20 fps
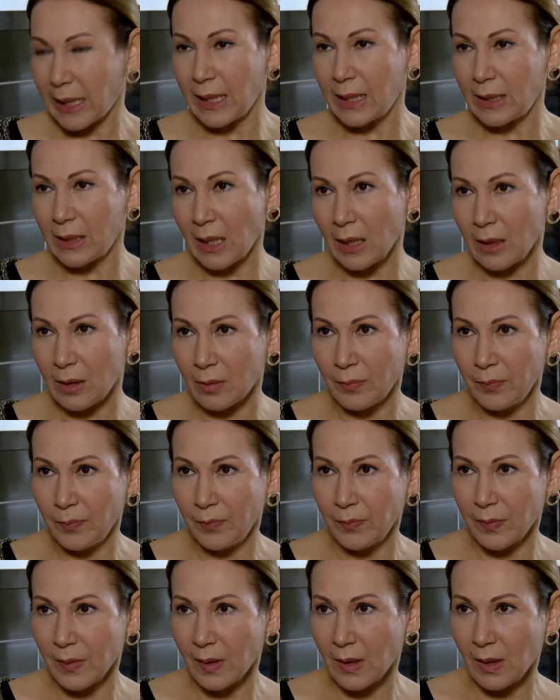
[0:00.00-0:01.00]
gelin hanım?
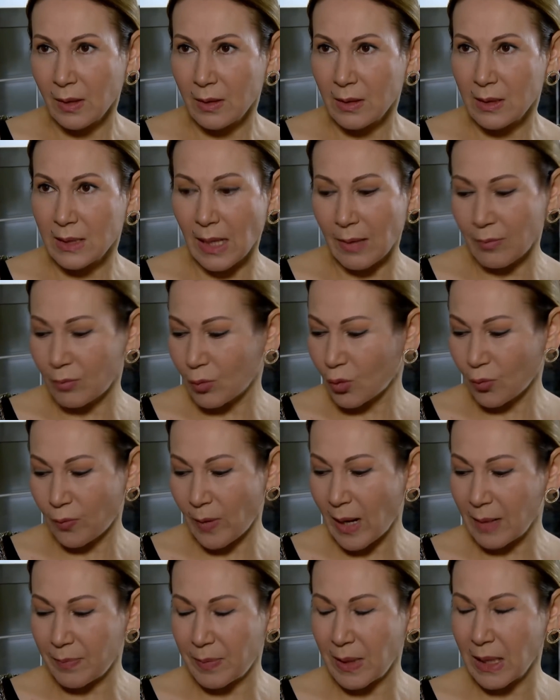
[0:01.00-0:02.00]
Sen
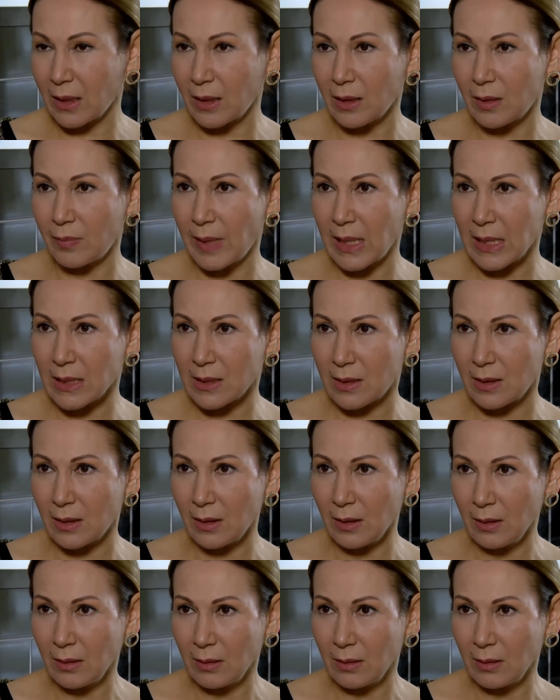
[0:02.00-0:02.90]
mutfağa pek girmezdin.